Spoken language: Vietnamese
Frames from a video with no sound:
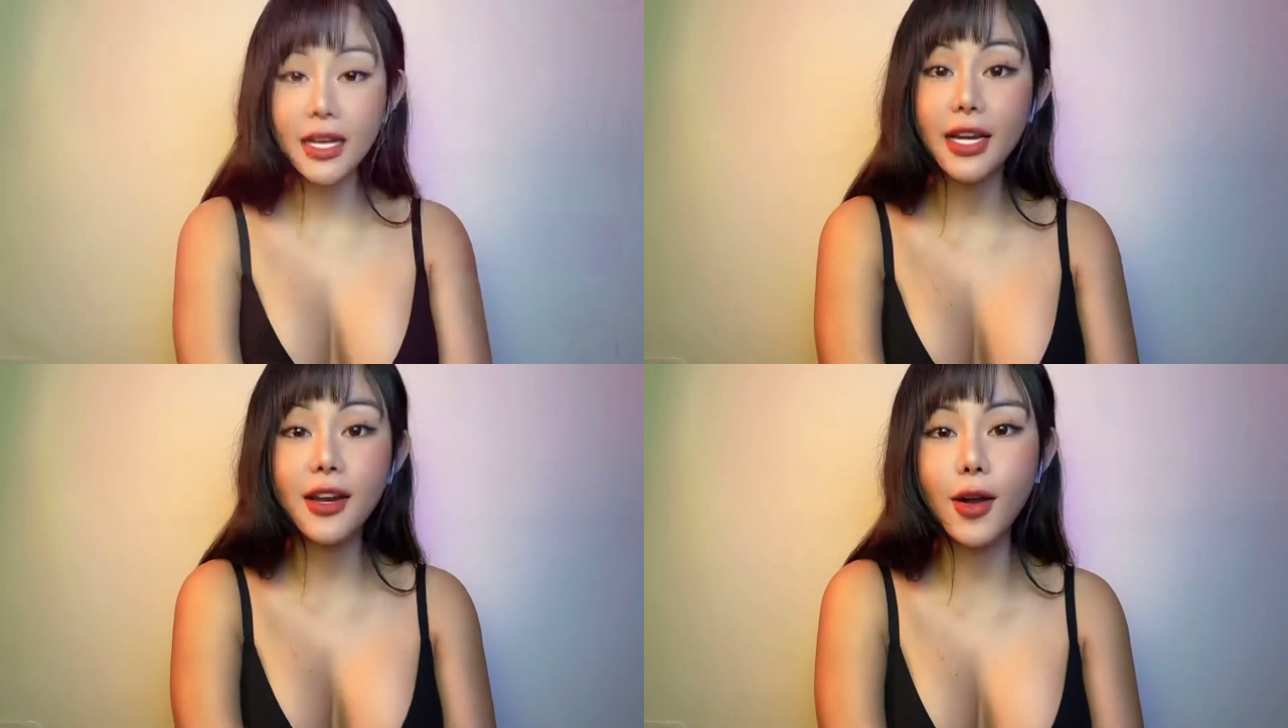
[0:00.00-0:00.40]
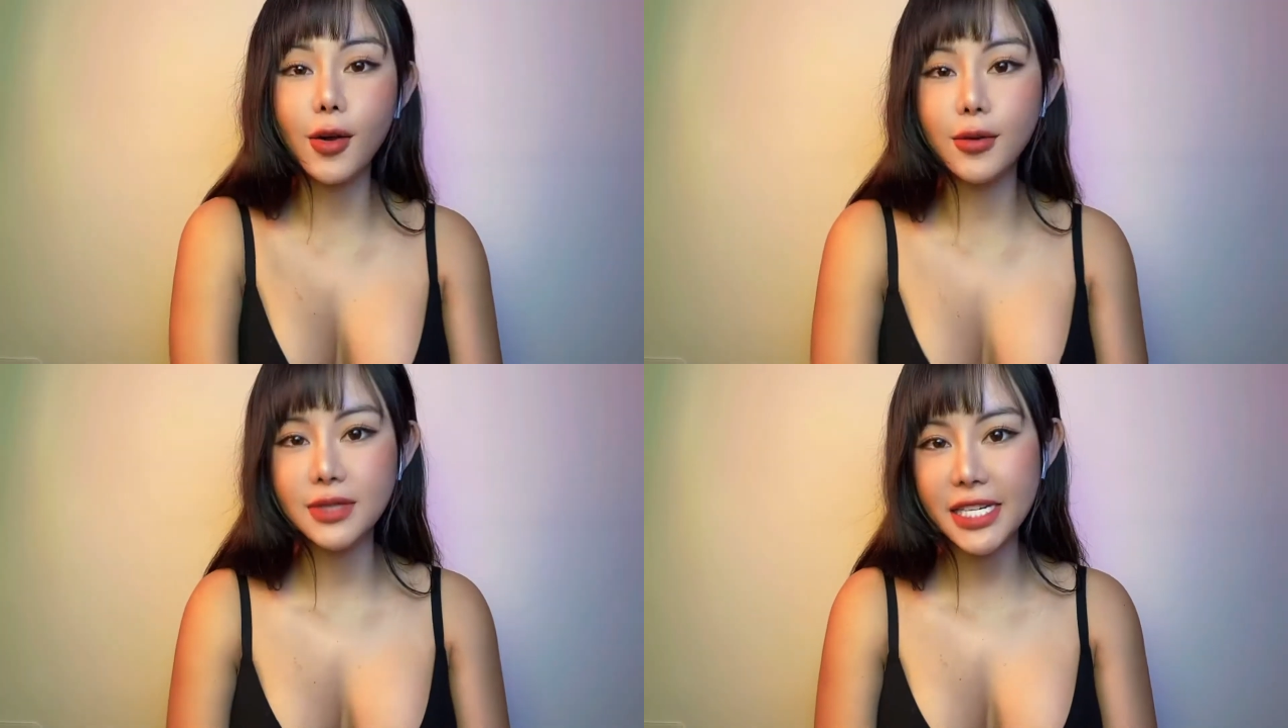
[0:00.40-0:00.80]

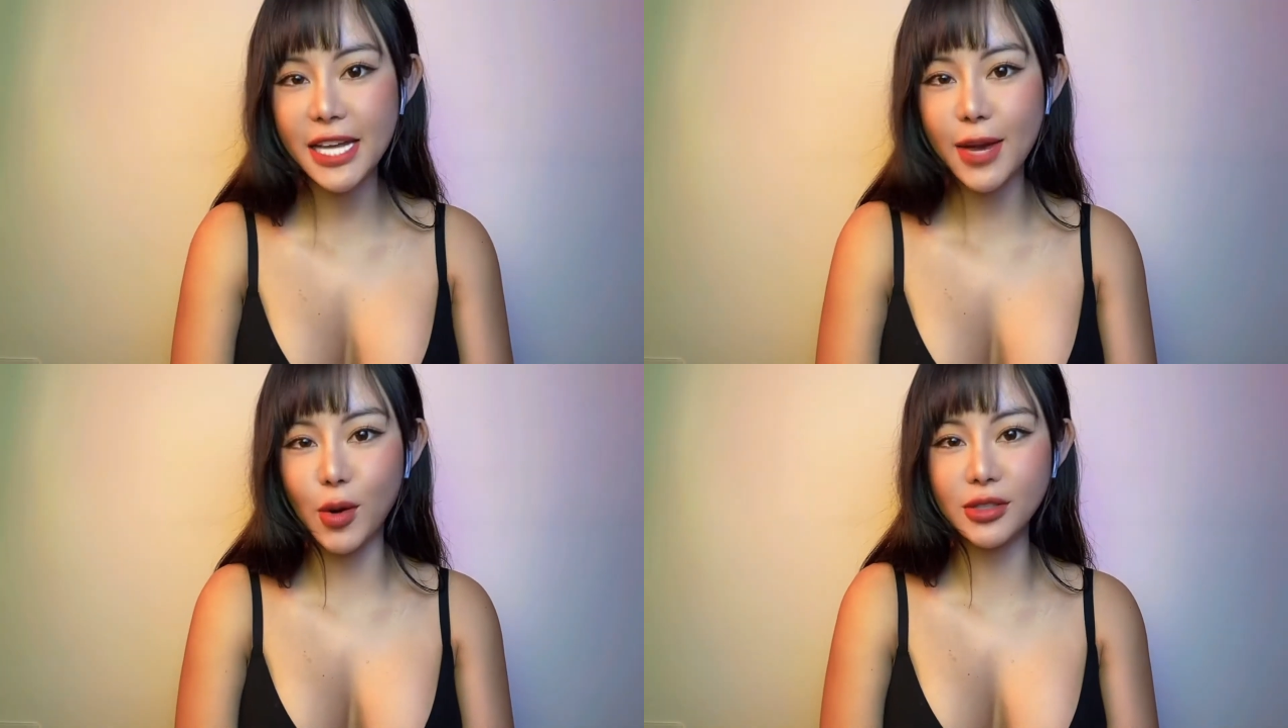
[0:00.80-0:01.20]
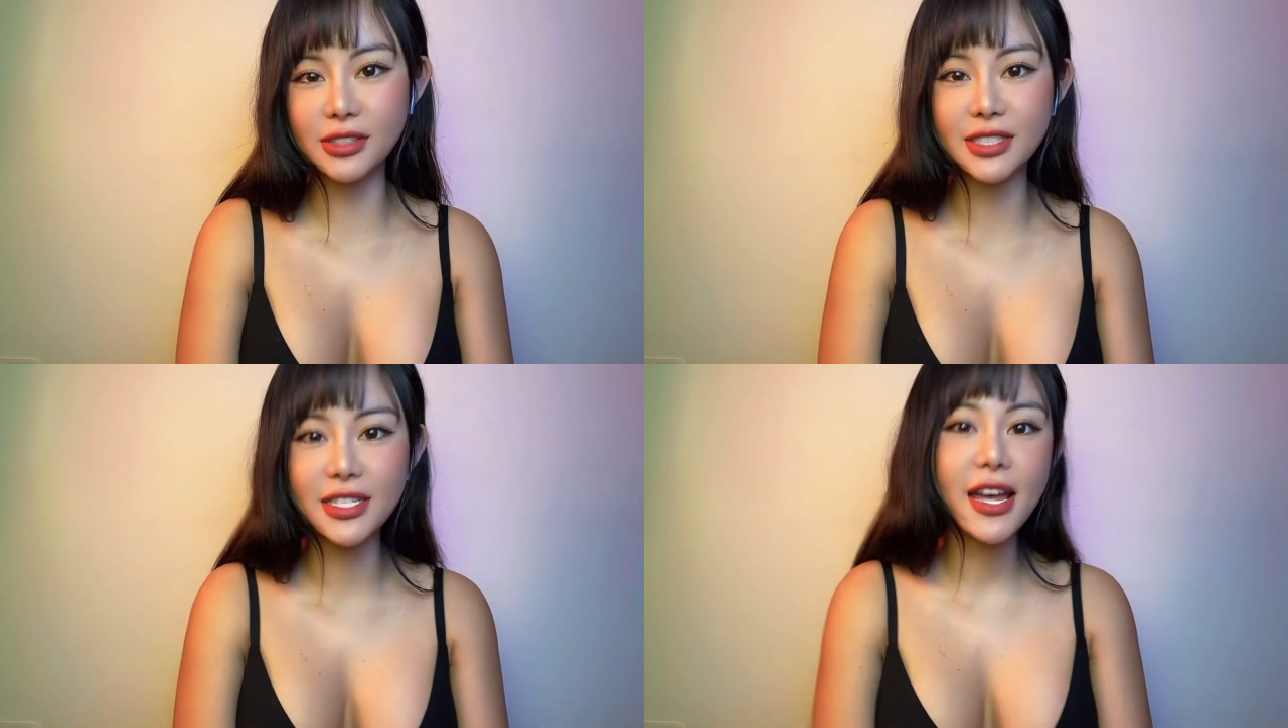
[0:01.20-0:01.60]
Hello, xin chào mọi
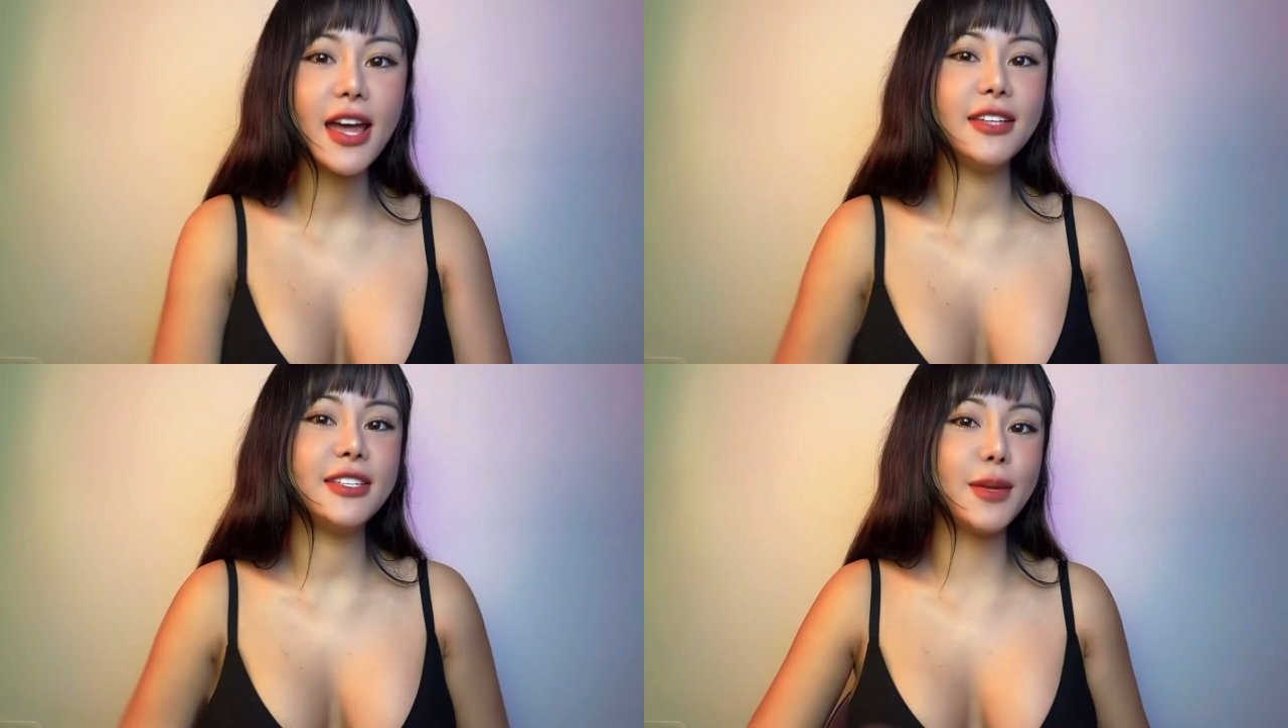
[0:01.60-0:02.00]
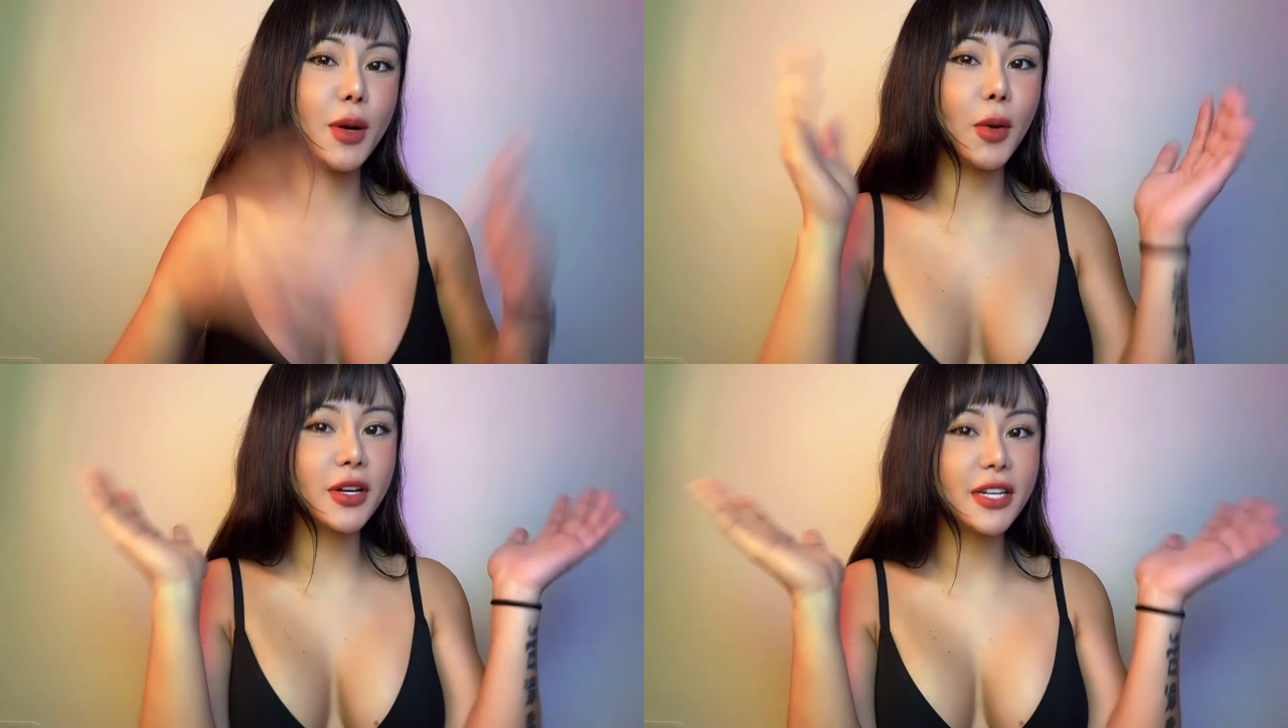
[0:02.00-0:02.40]
người Chào
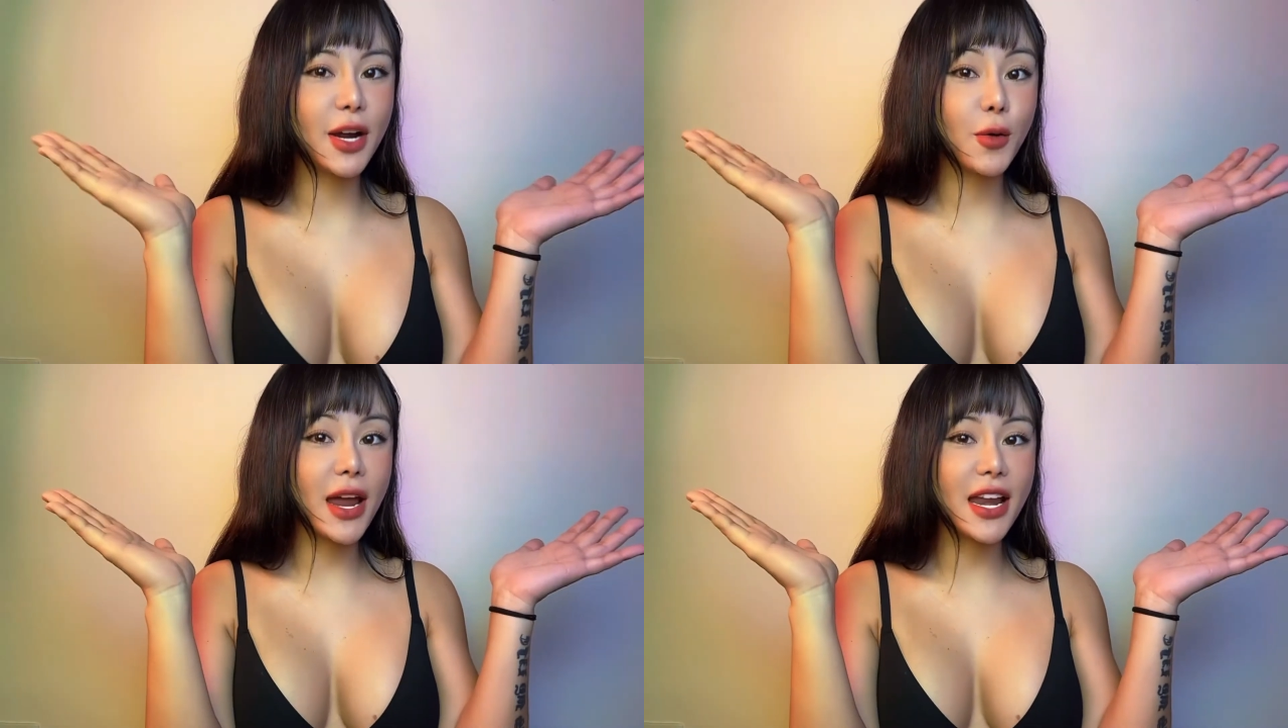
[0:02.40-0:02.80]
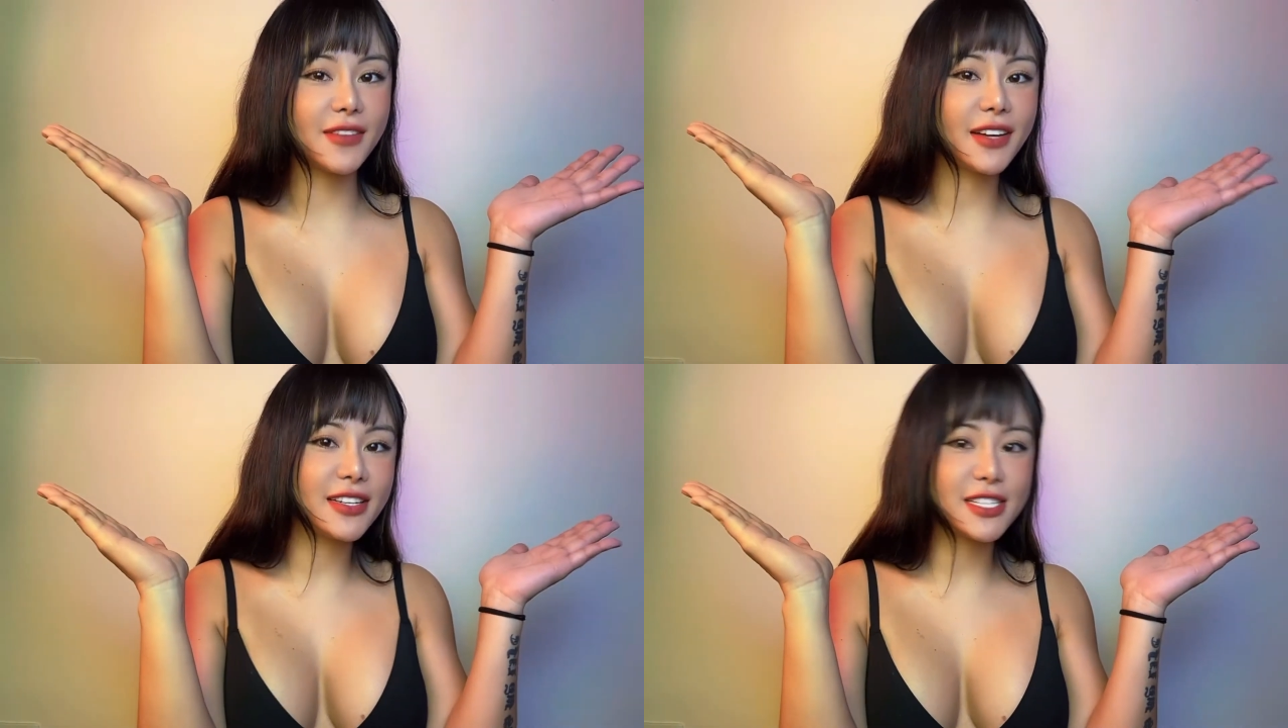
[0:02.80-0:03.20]
mừng mọi người đã quay lại
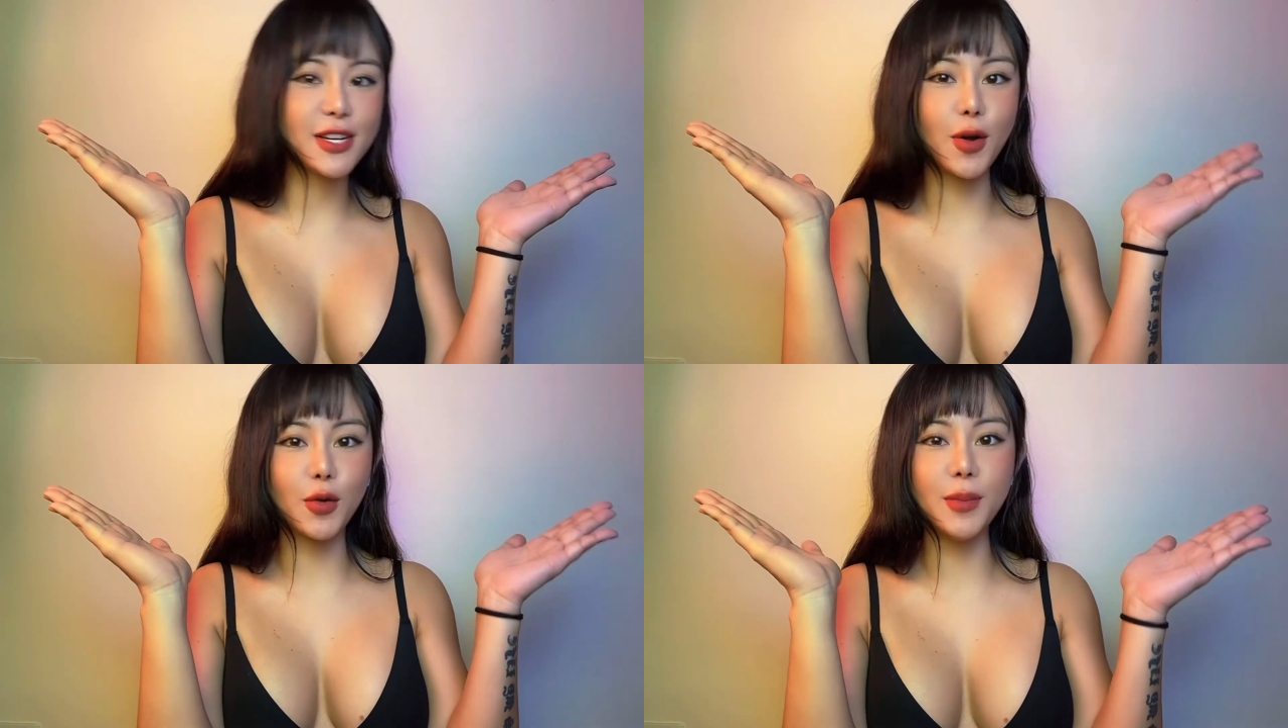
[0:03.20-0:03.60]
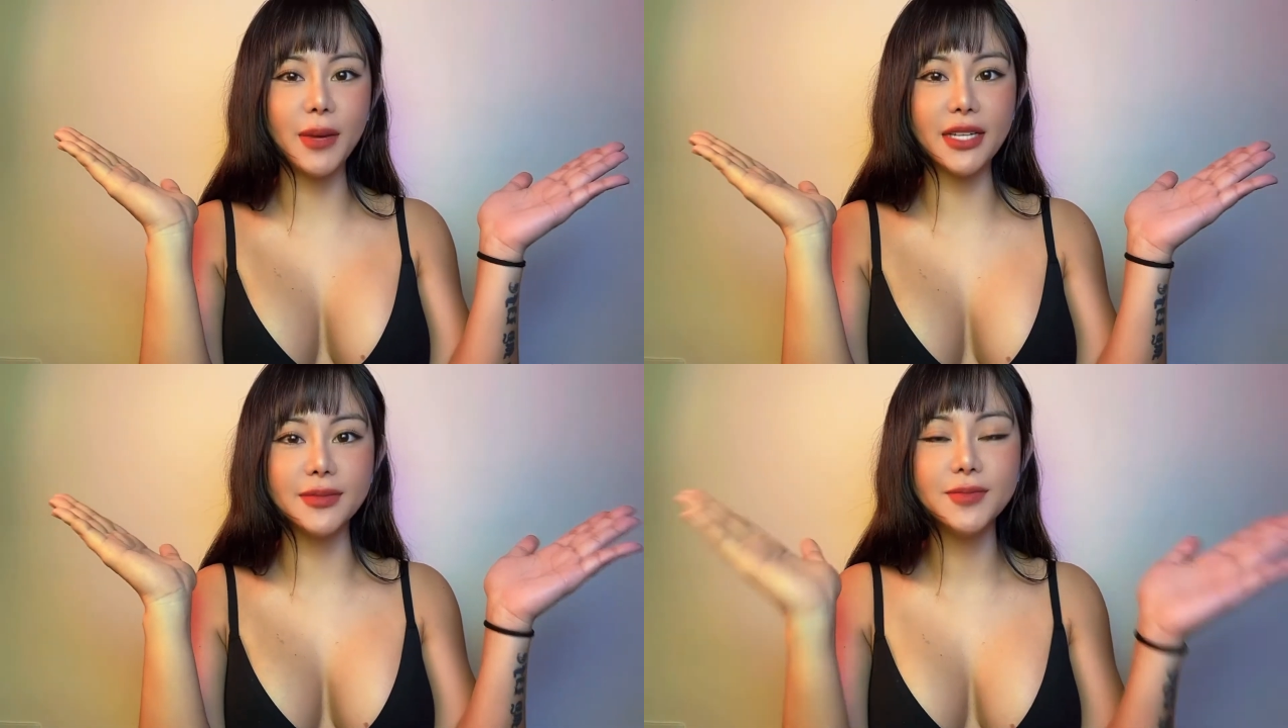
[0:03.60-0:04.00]
với kênh channel của
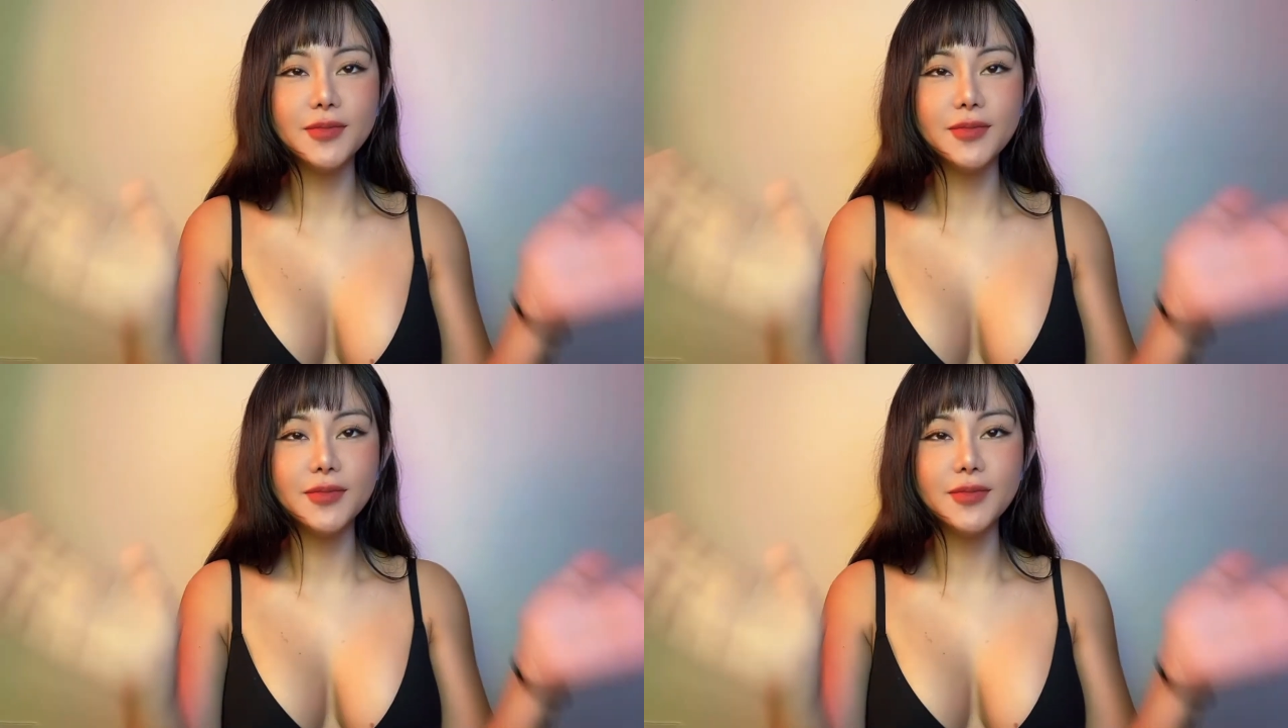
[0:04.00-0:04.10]
mình